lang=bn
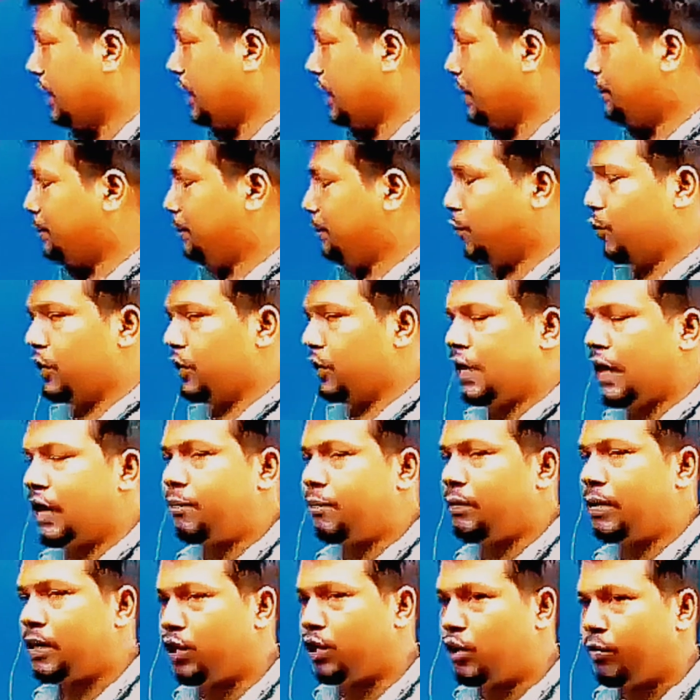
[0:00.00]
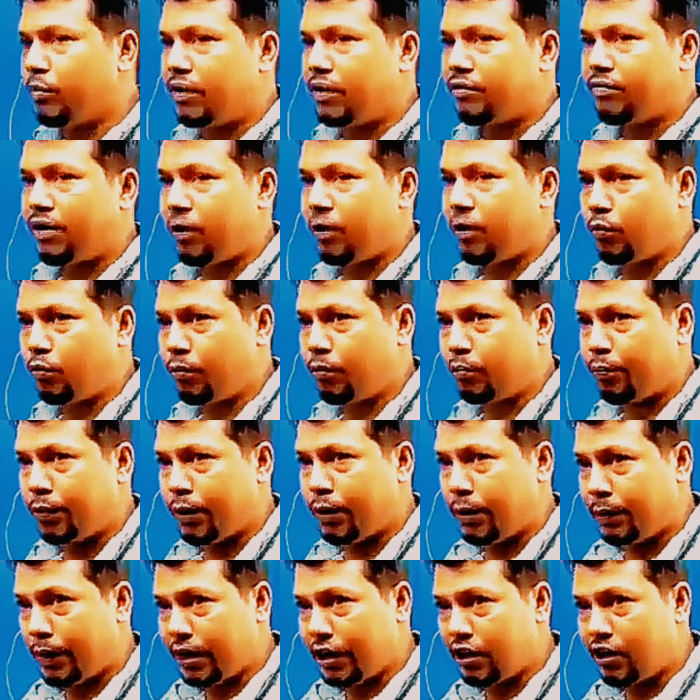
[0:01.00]
এই পরীক্ষার মাধ্যমে আপনার
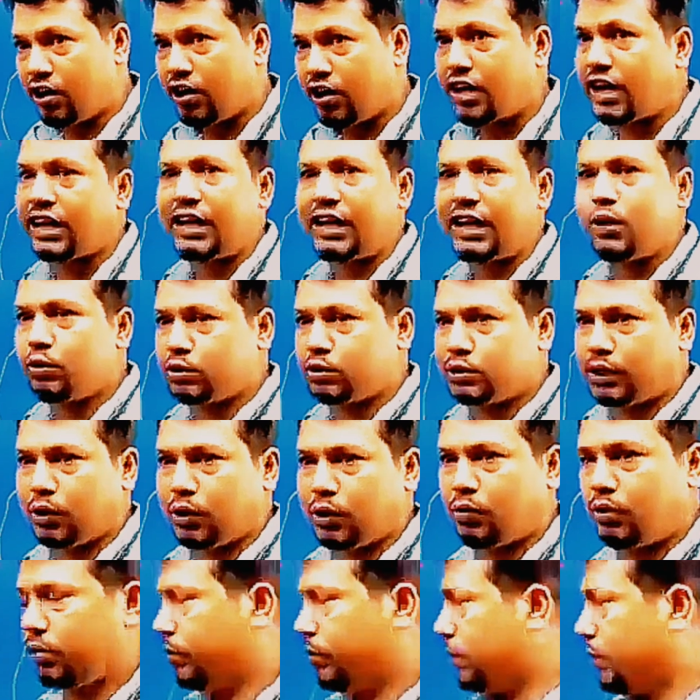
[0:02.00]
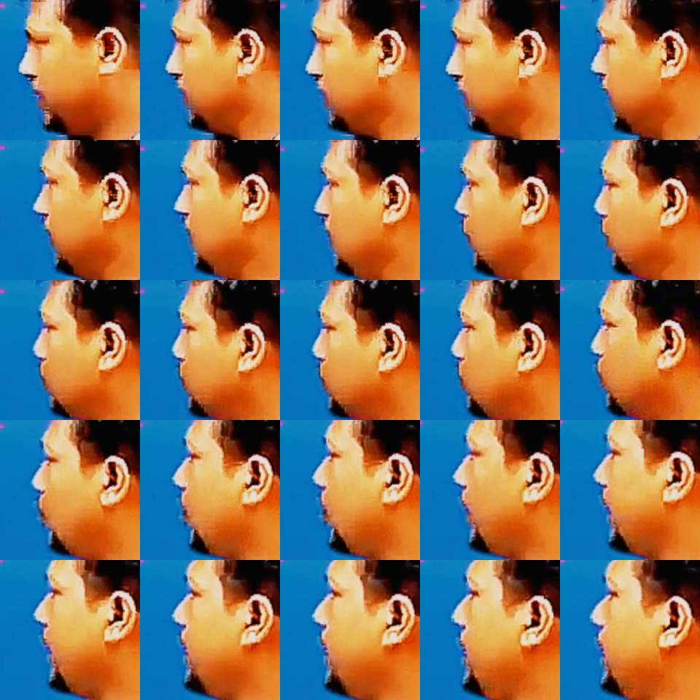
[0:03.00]
প্রিপারেশনটাকে গোছানো হবে
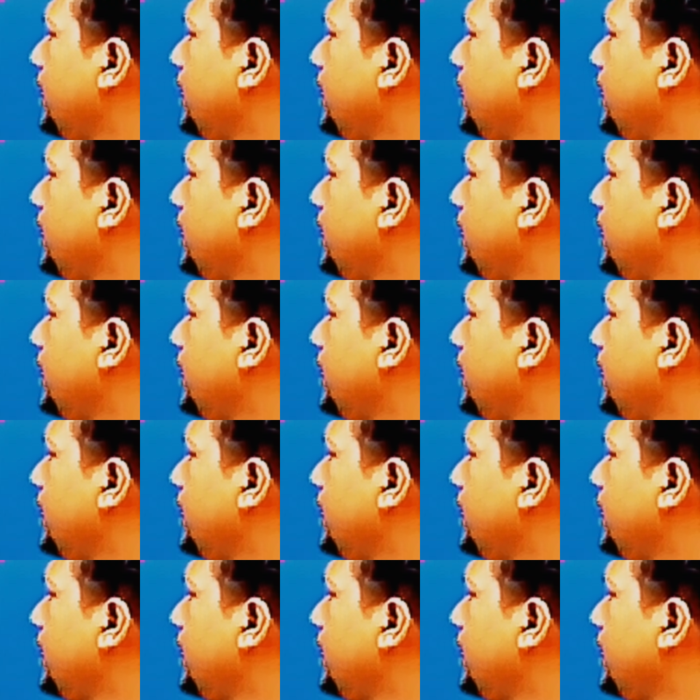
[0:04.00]
ধরেন